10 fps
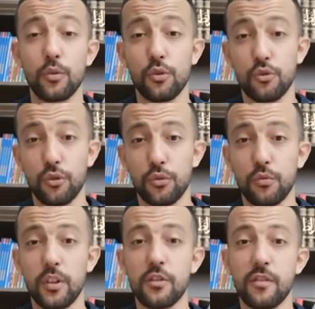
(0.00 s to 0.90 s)

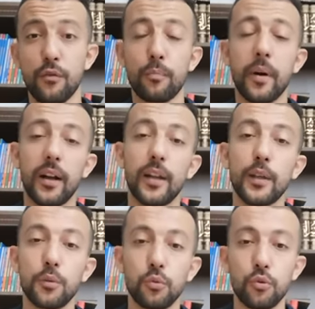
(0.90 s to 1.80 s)
Aujourd'hui, je vais vous
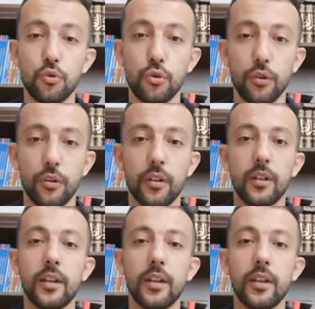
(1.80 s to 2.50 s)
parler du jeu